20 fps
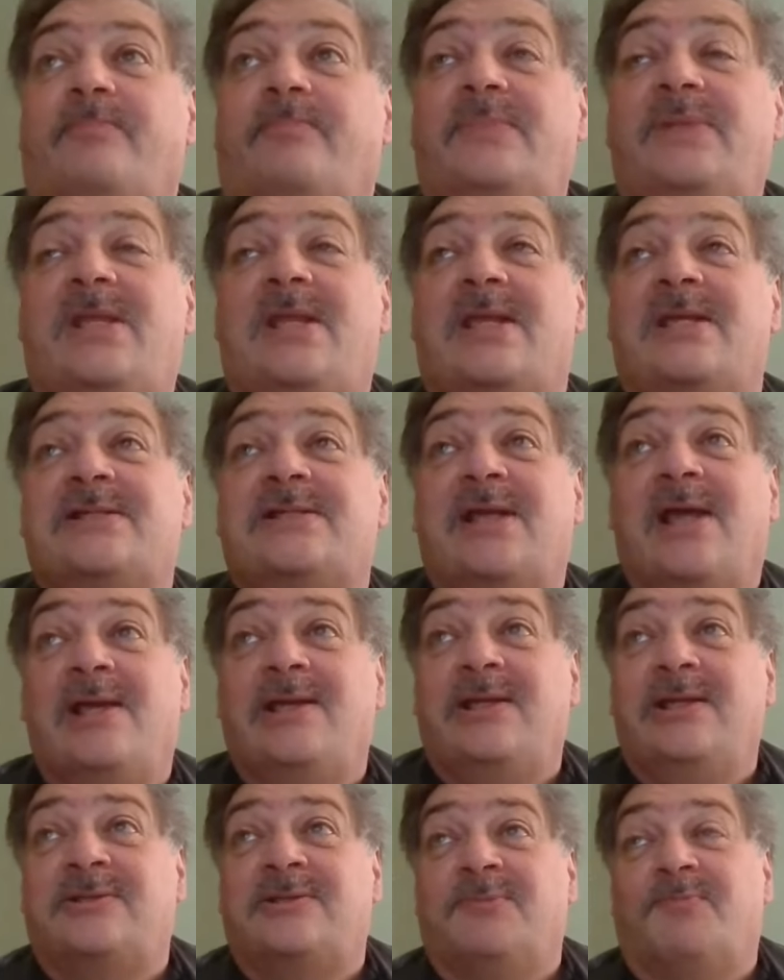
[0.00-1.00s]
за каких-то
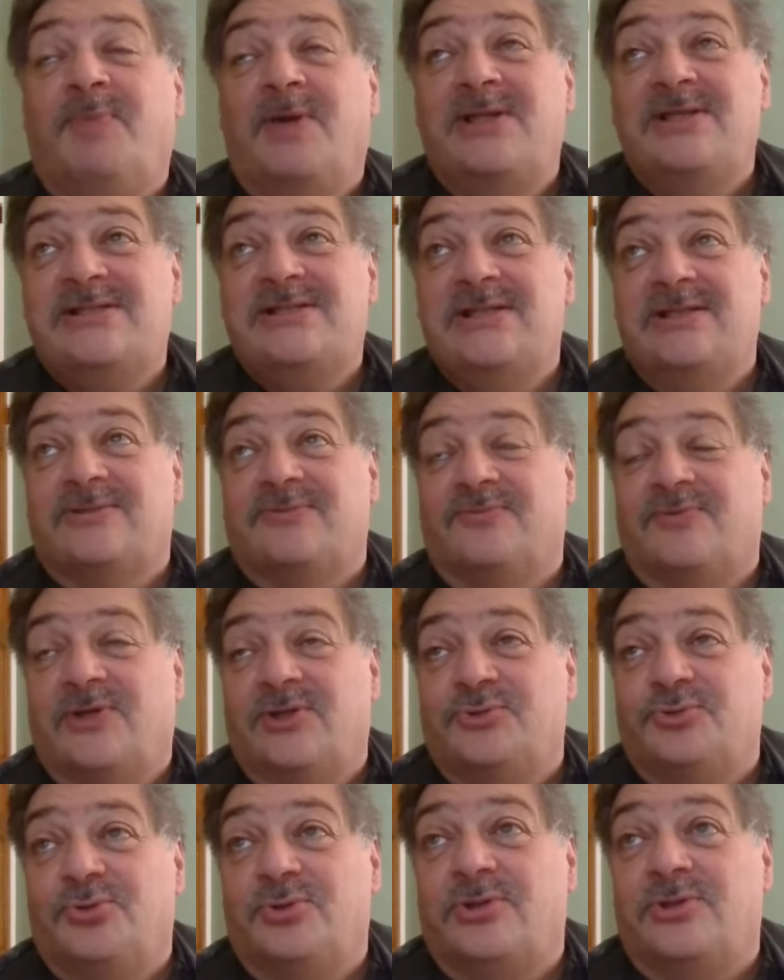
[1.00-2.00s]
бандитов,
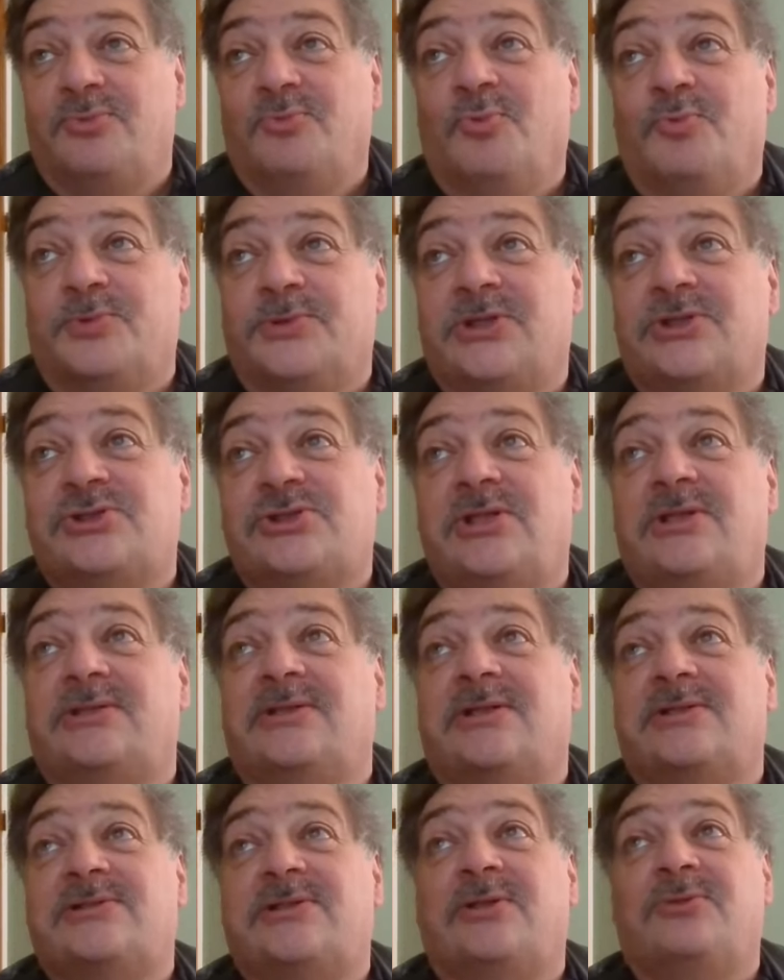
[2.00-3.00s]
которые к нему подошли на
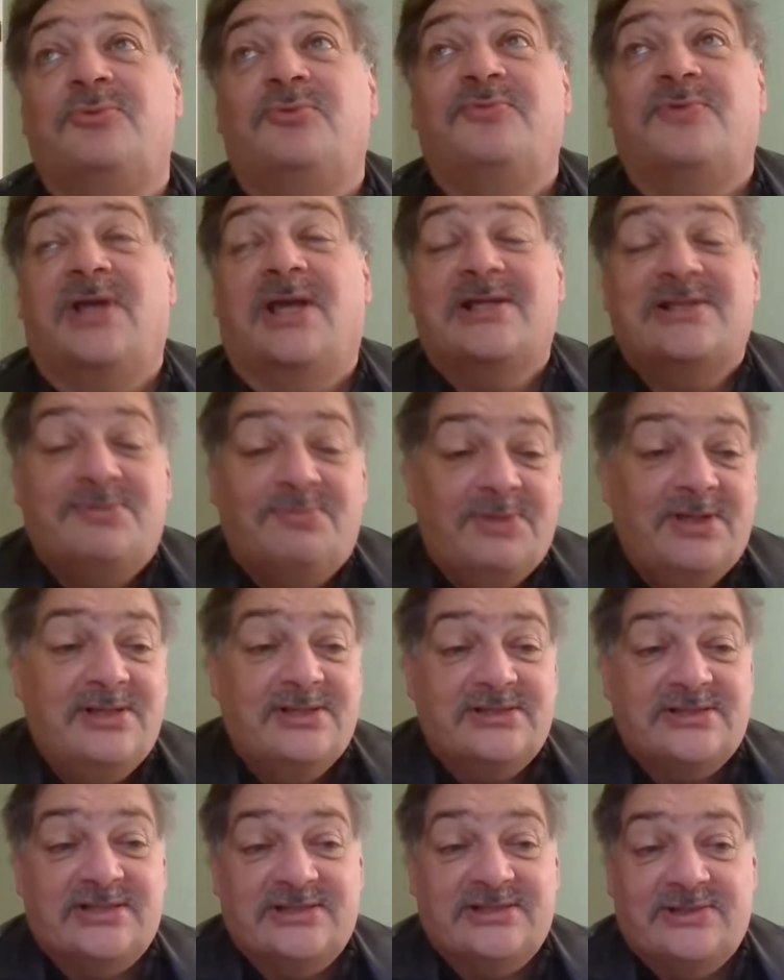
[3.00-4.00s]
остановке, и осмелился
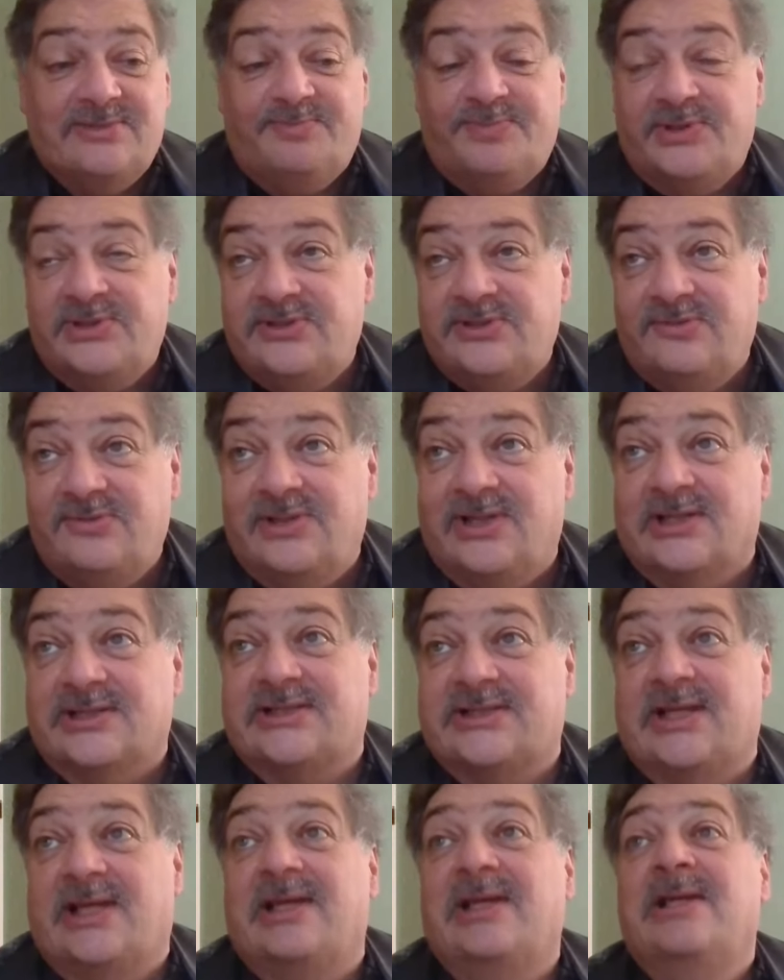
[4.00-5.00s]
сопротивляться,
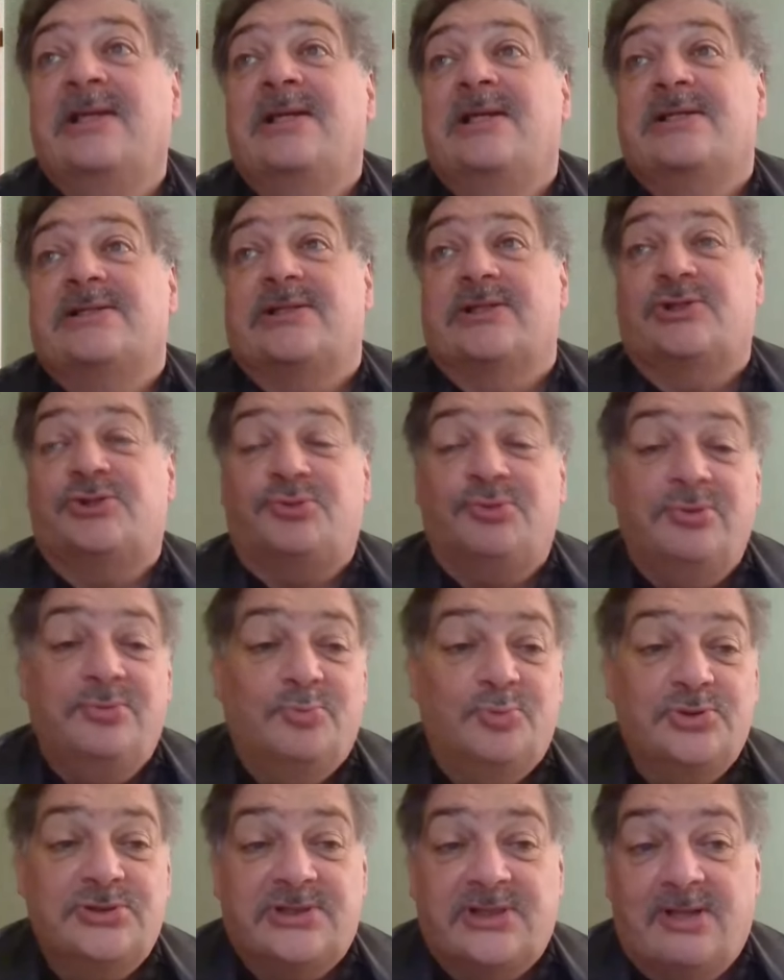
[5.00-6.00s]
за что ему и
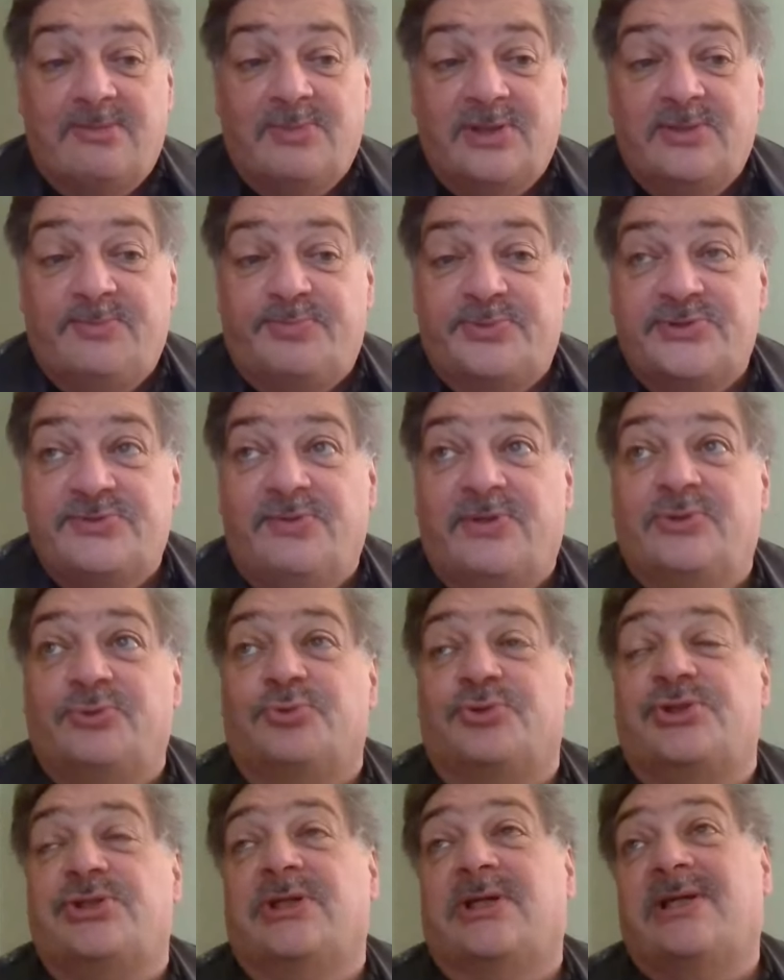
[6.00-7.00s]
сломали
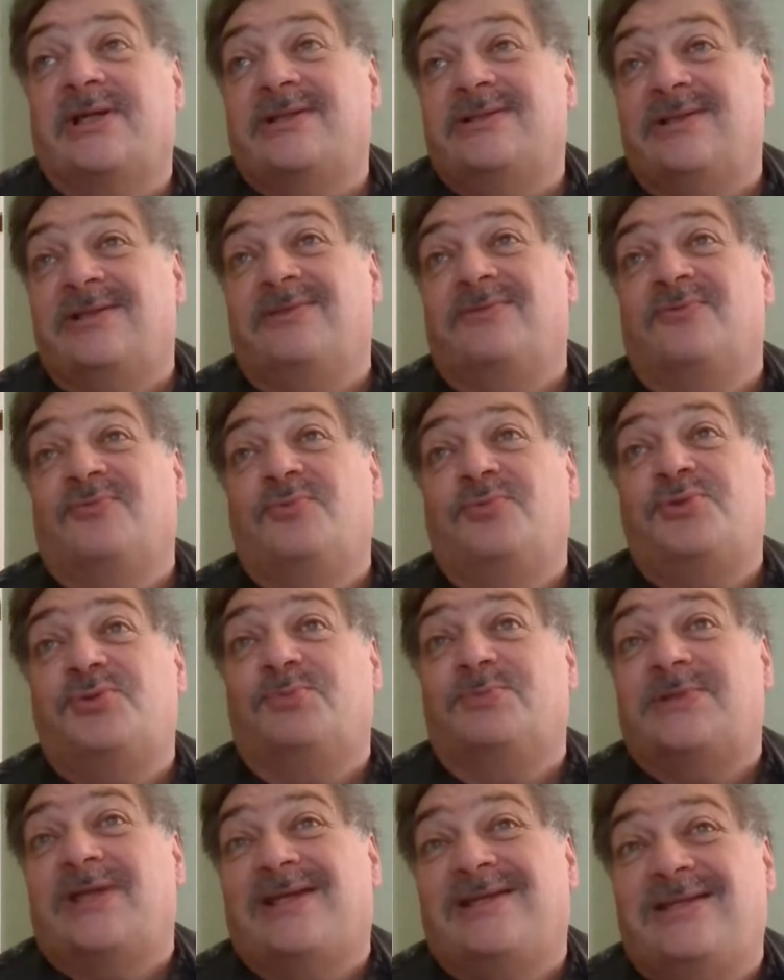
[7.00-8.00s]
позвоночник. Это, в общем,
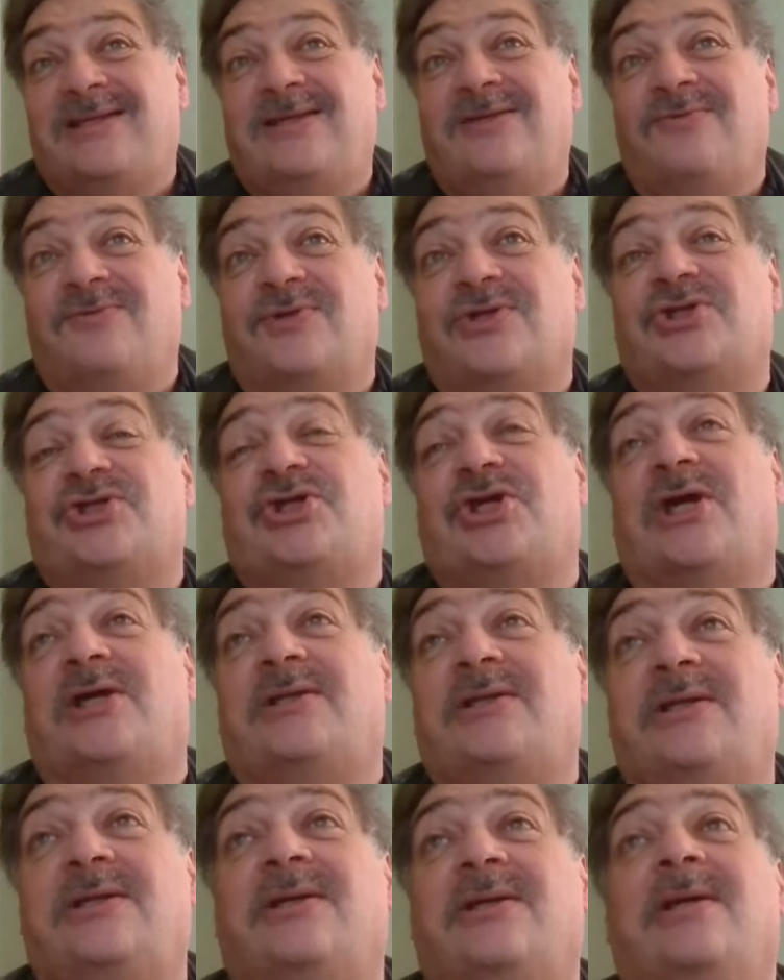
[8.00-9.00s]
такие вещи, они
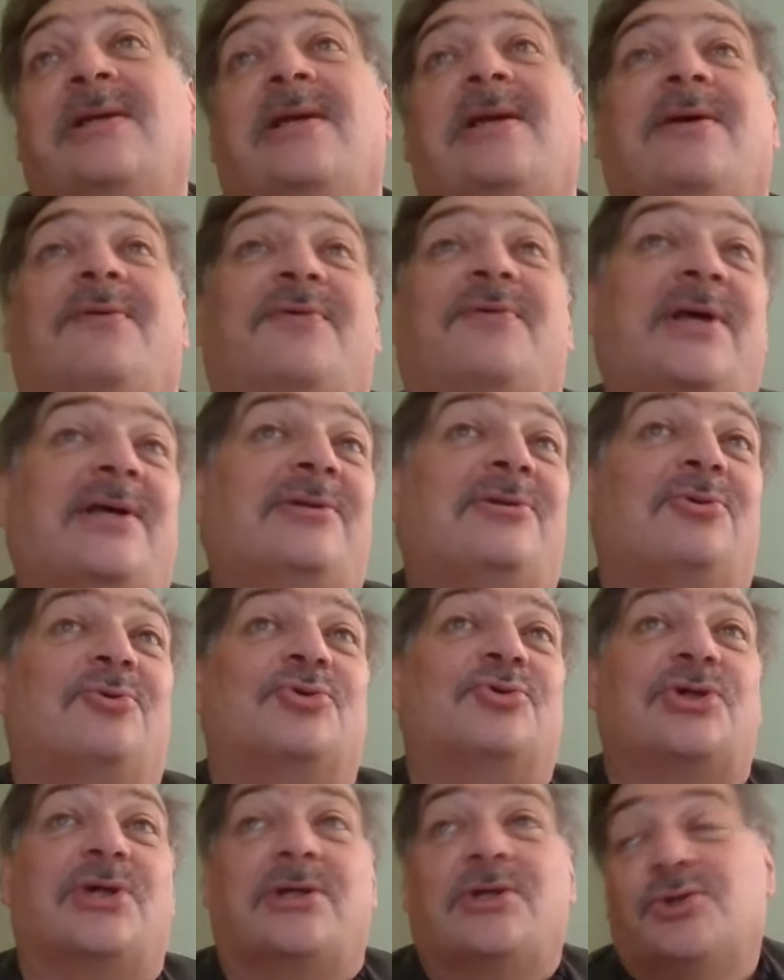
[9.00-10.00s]
вряд ли уже,
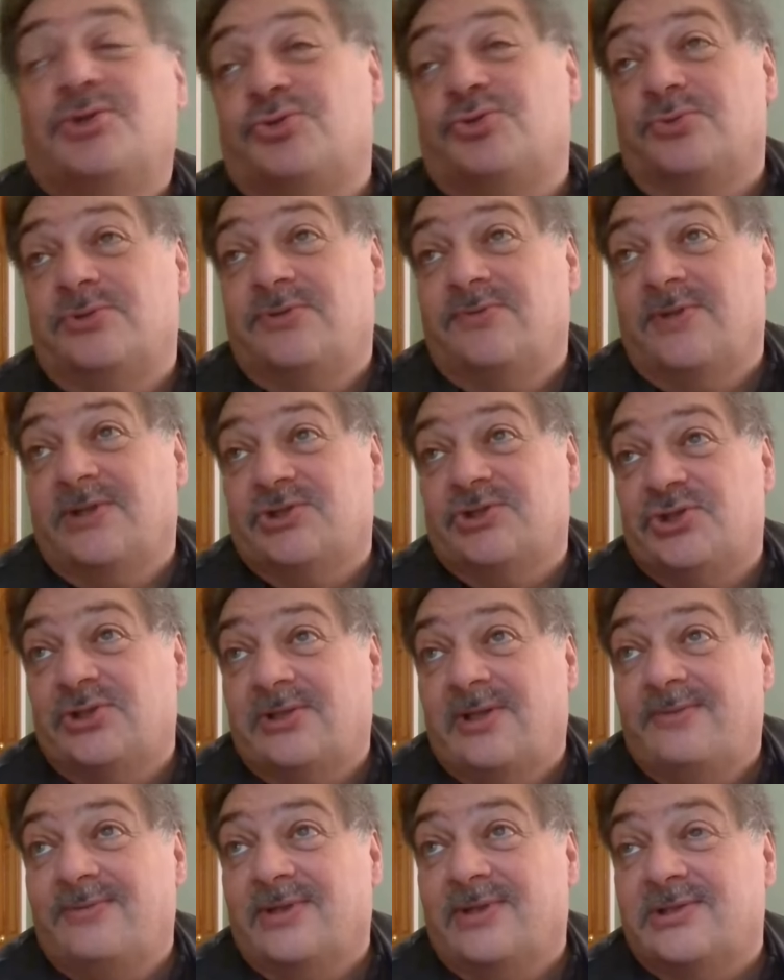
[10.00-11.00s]
конечно, удивят
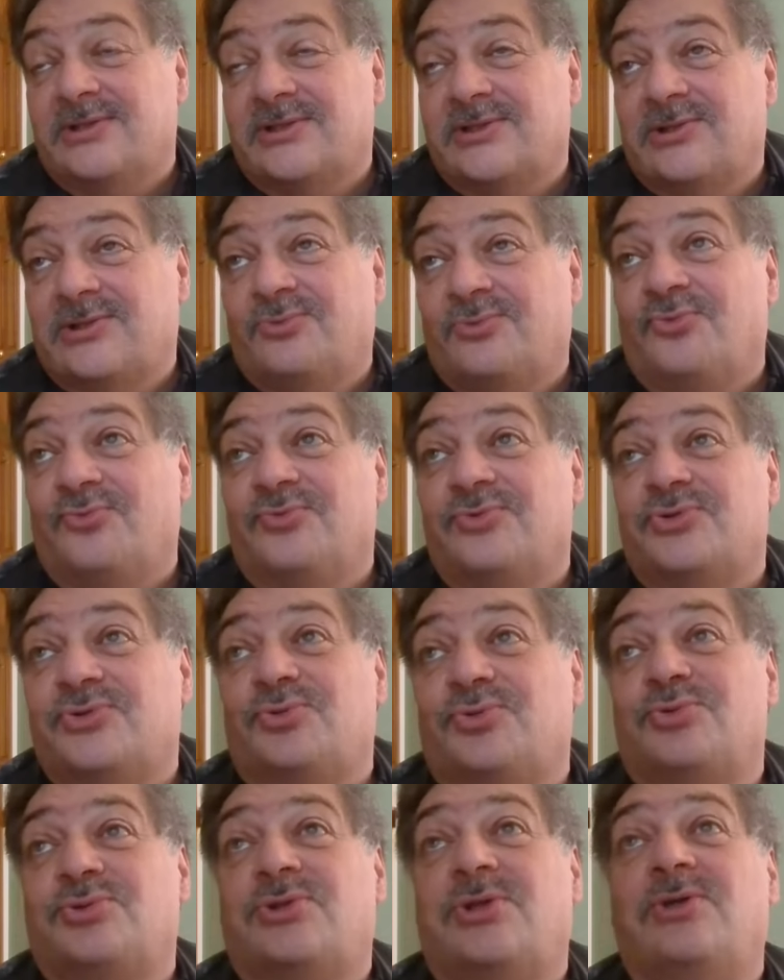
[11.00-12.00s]
человека, знакомого с
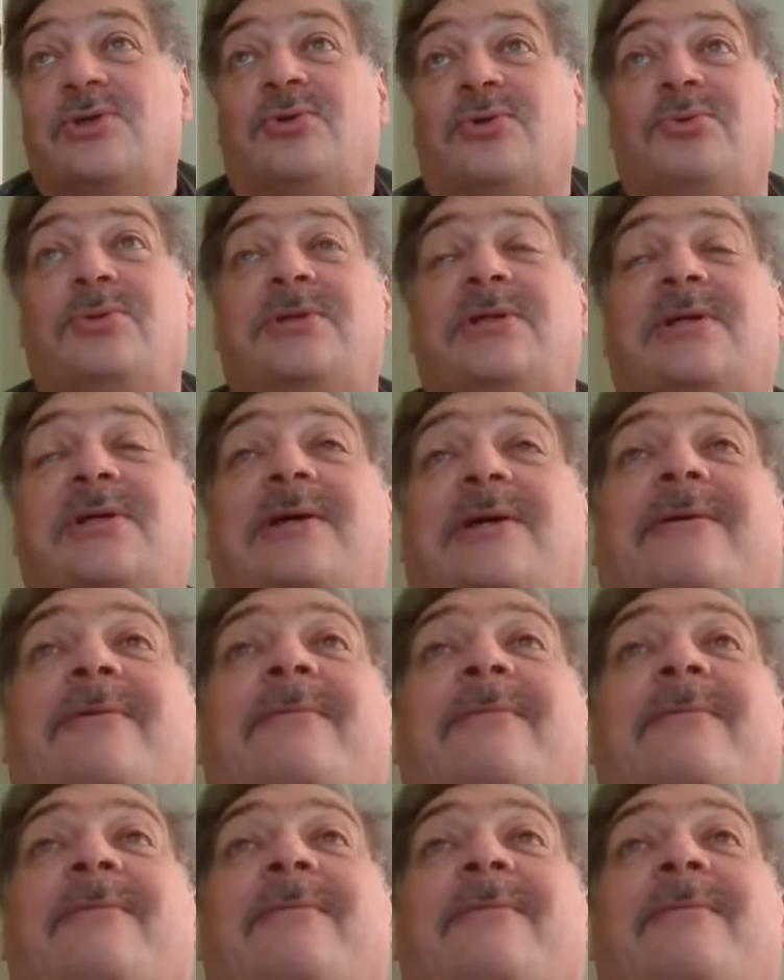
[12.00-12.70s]
русской хроникой,